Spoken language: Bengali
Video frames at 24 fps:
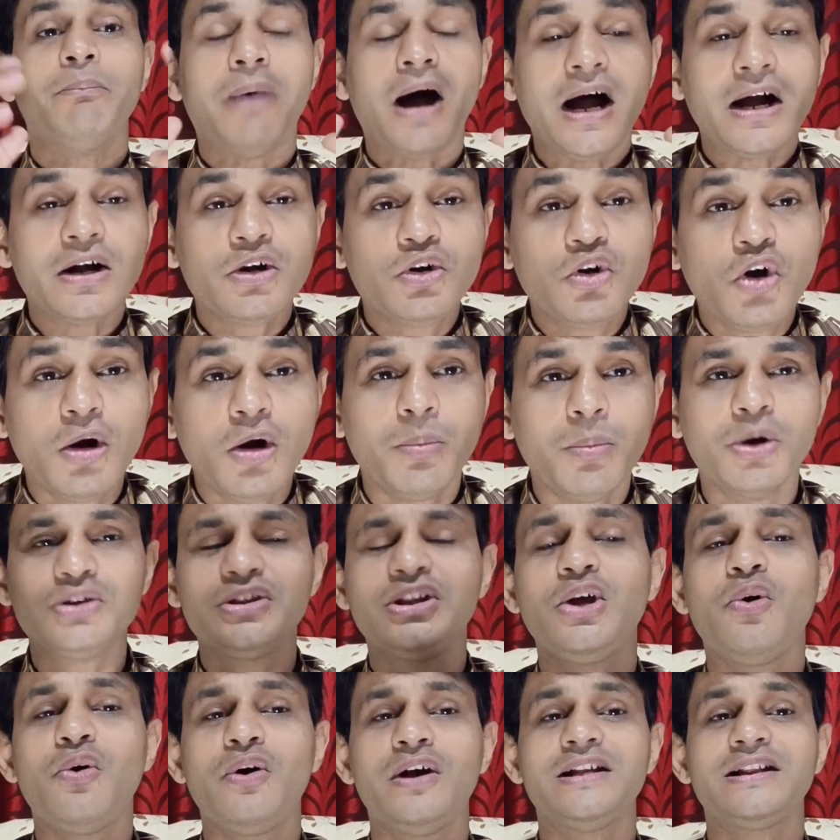
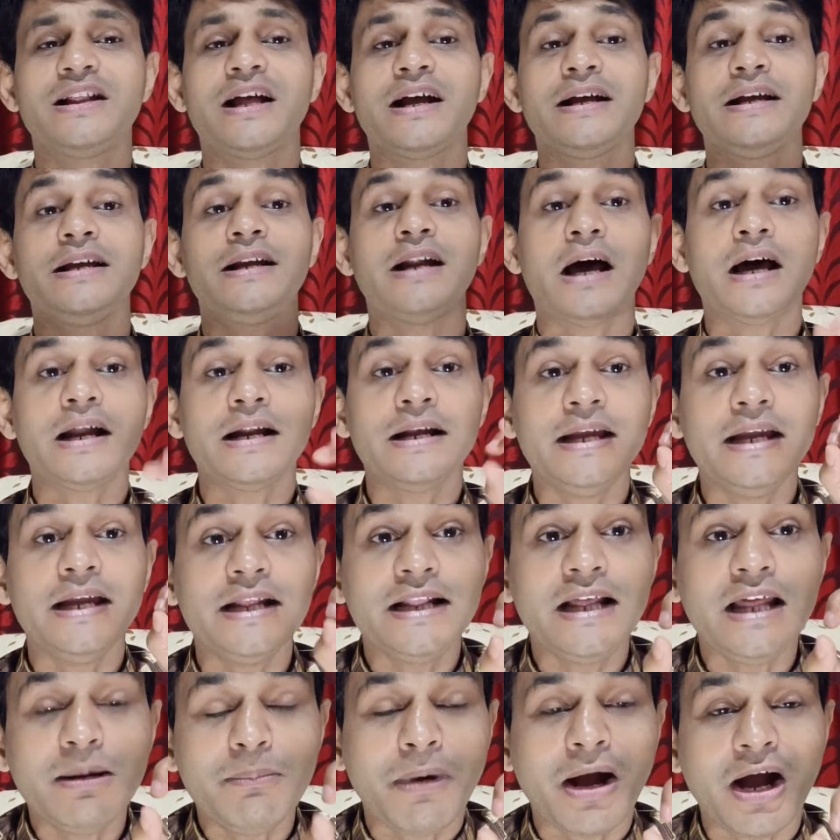ভাগ্যবতী হয়ে থাকেন আর
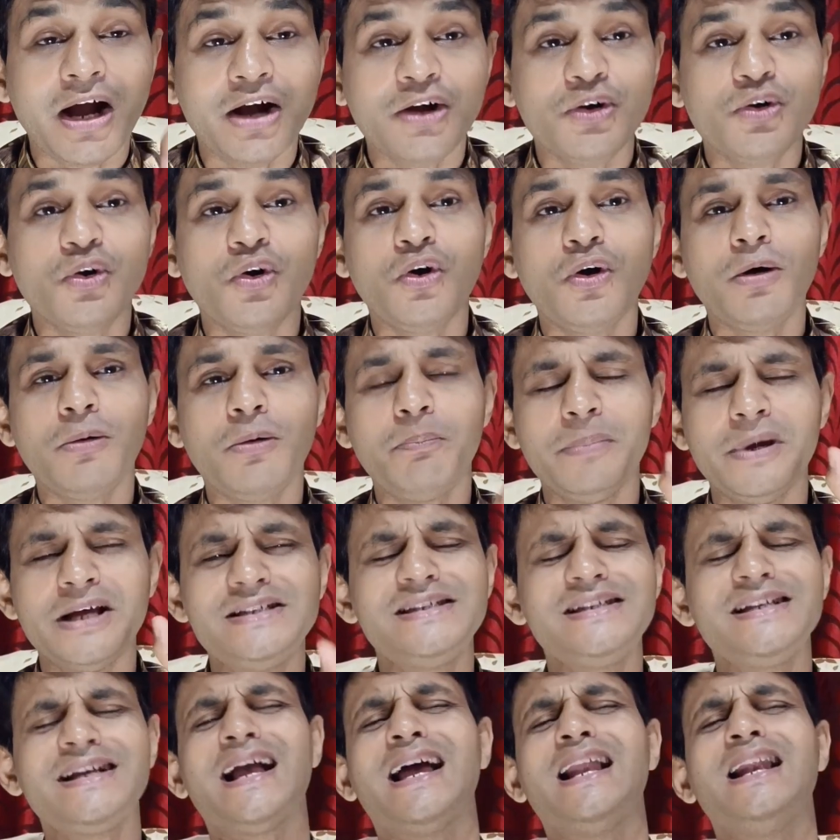এদের ভাগ্য
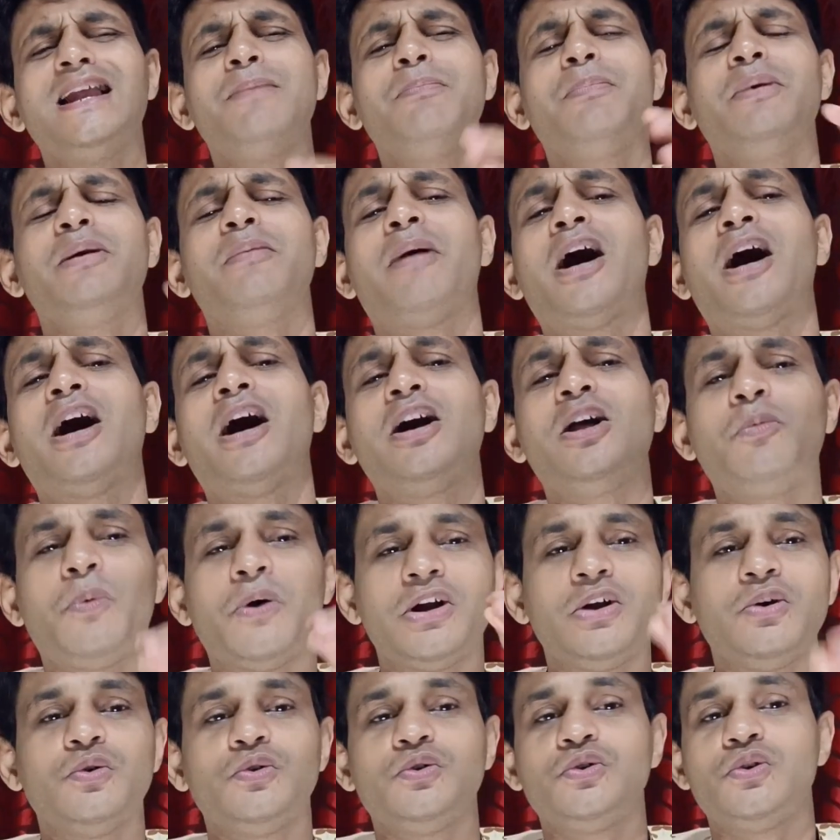বেসিক্যালি বিবাহের
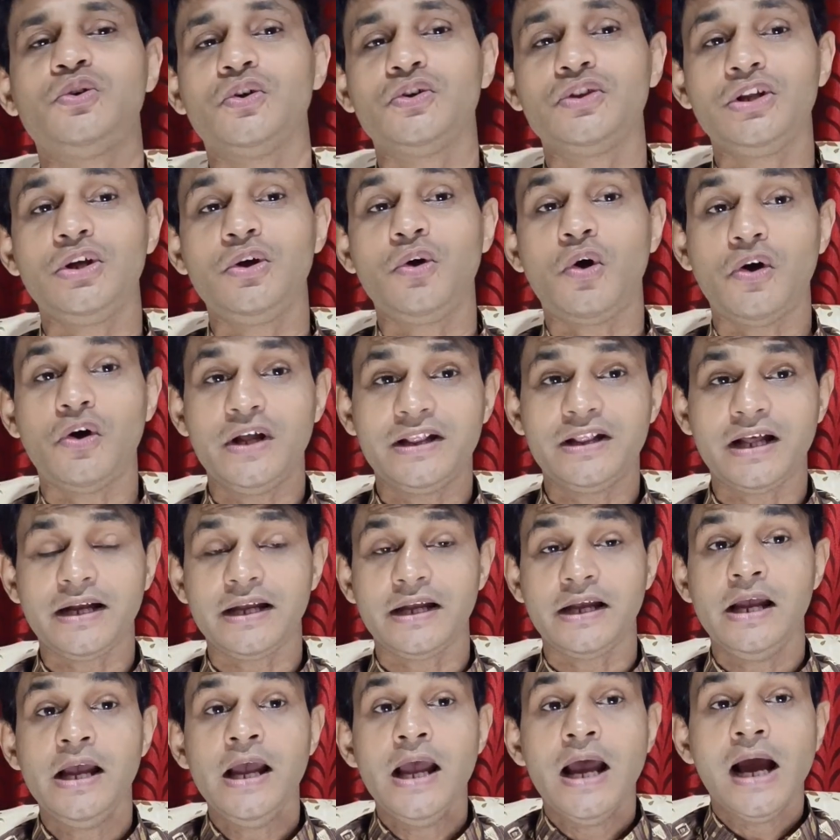পরে উন্নতি হয়ে
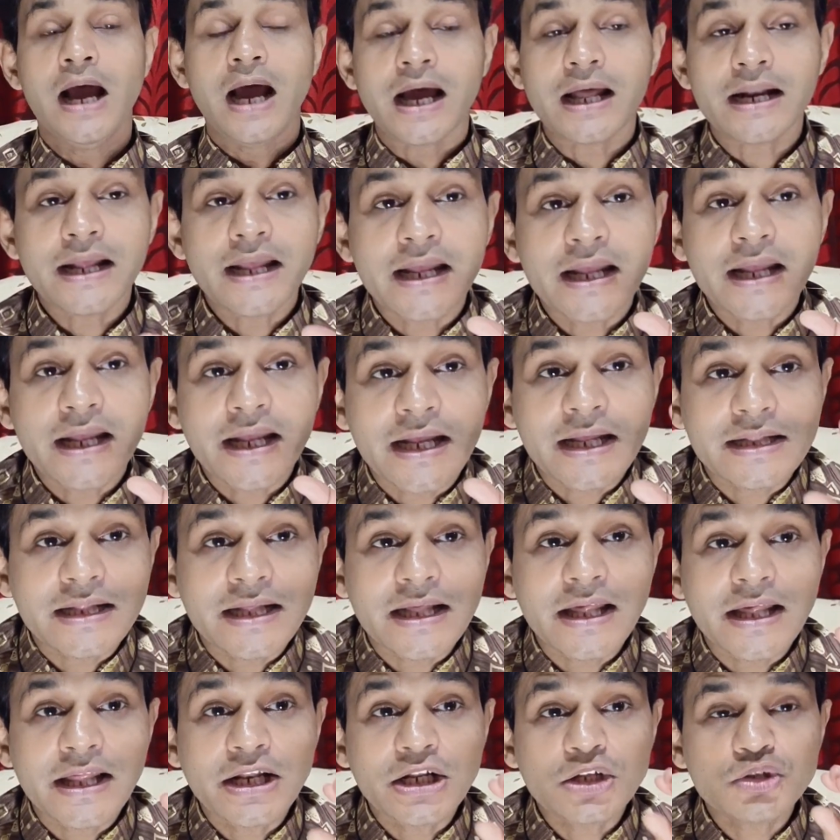থাকে আর
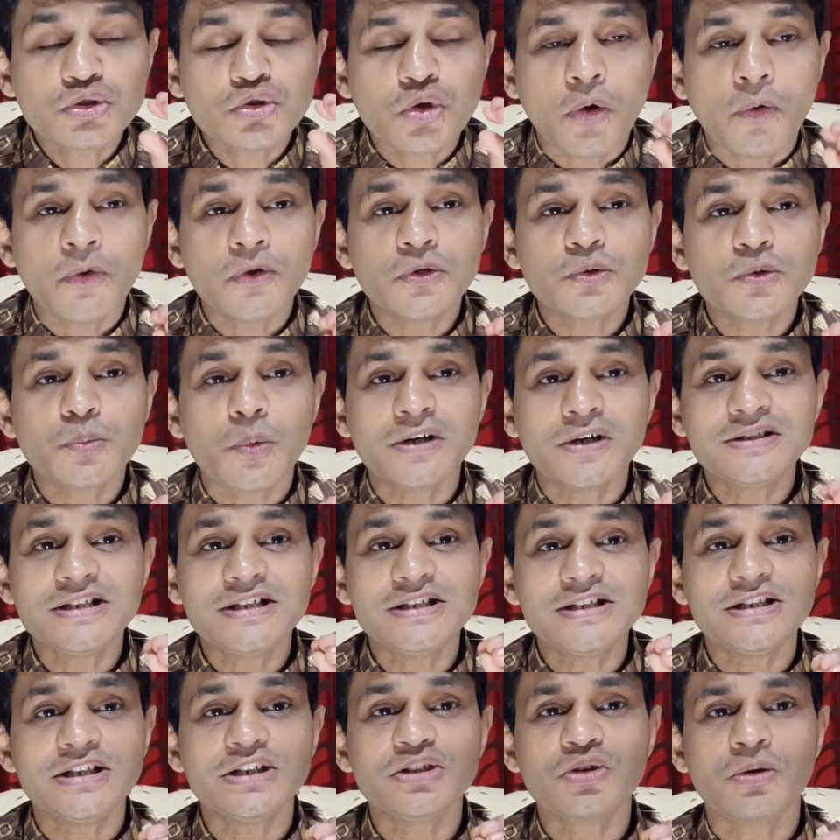এদের সংস্পর্শে
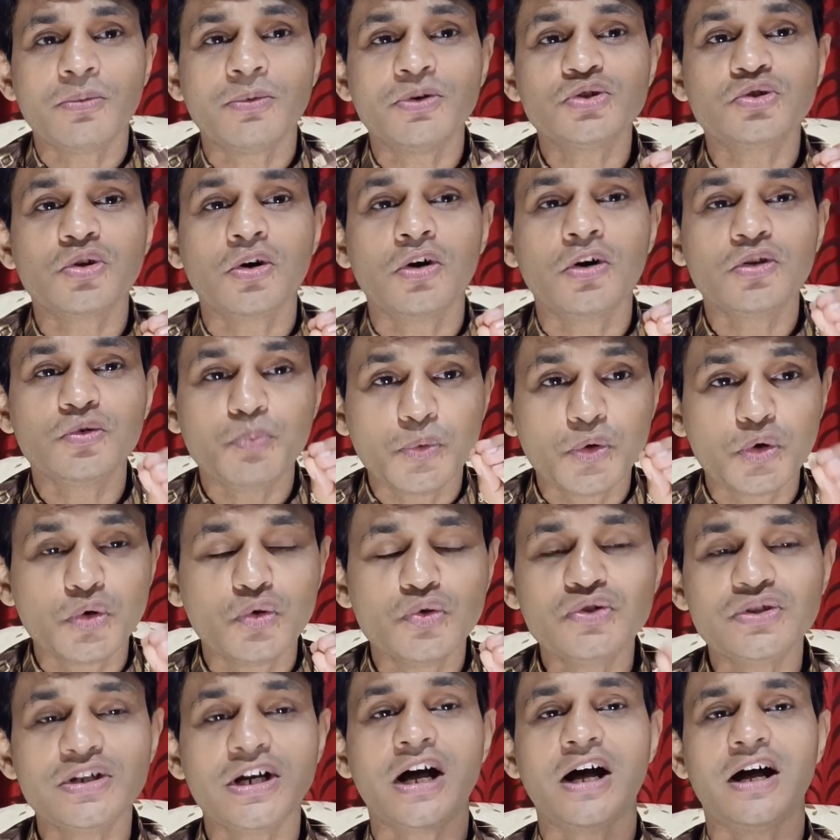যে সমস্ত
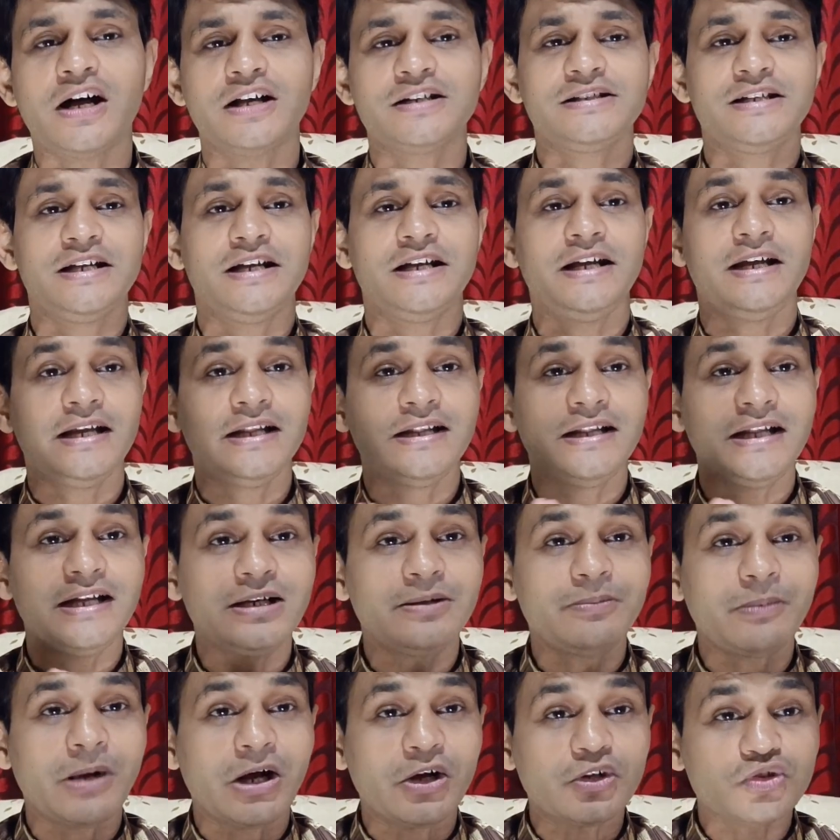পুরুষরা আসে এদের
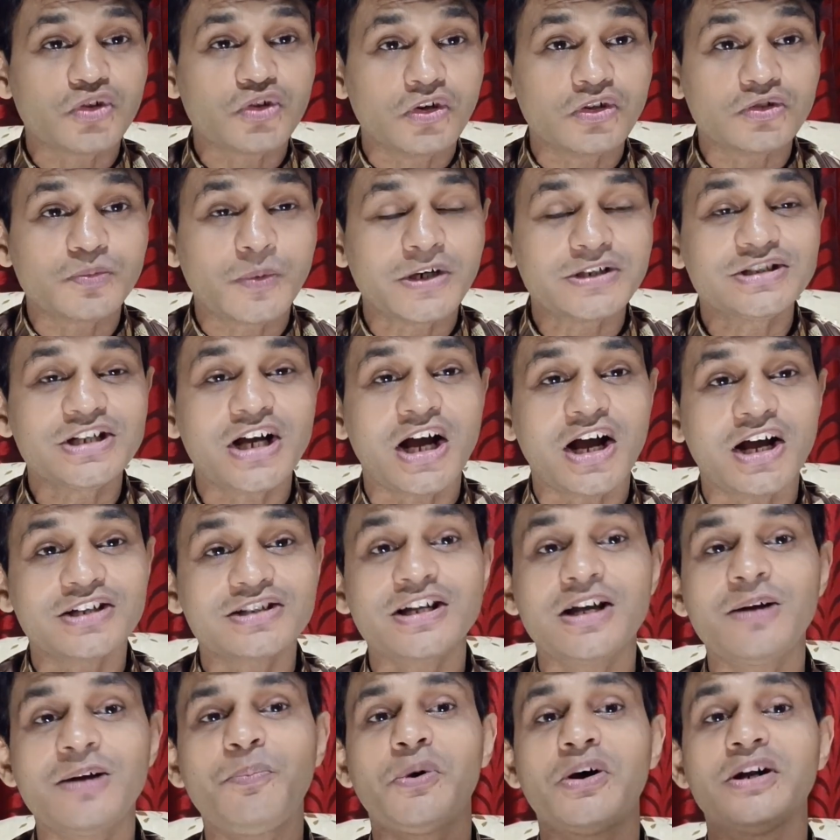সংস্পর্শে
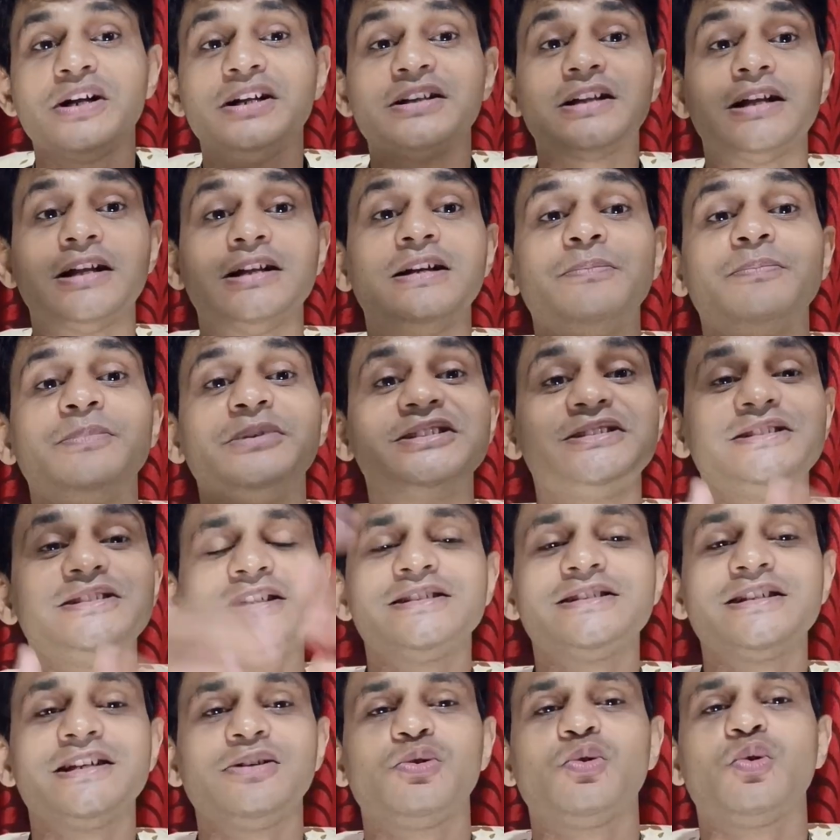আসার পরে তাদের
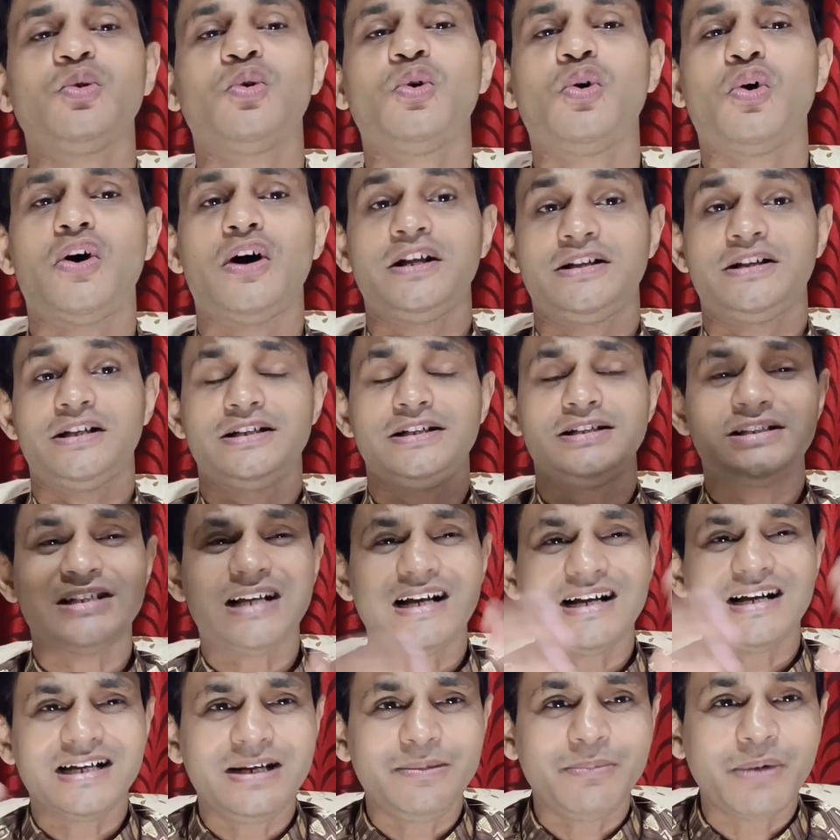বিজনেসের গ্রো হয় তাদের
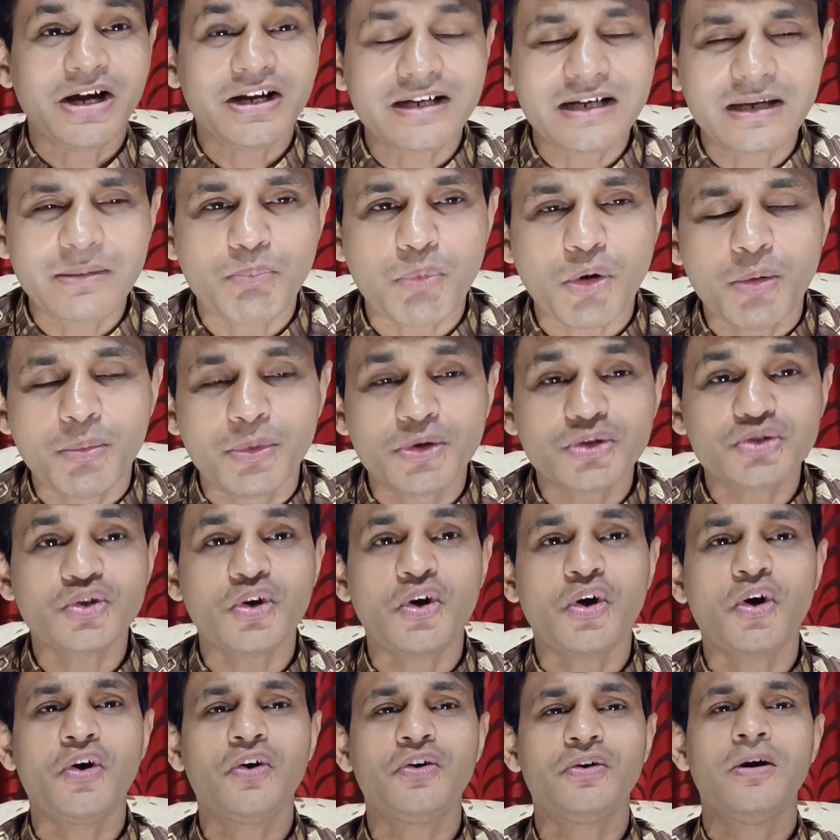চাকরি বাকরি
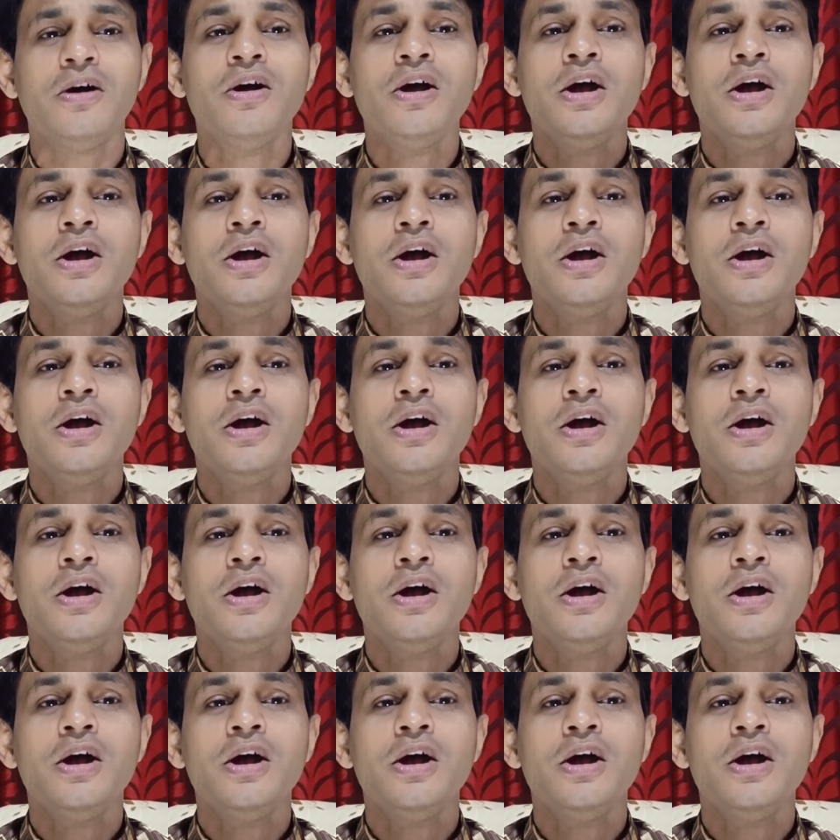প্রমোশন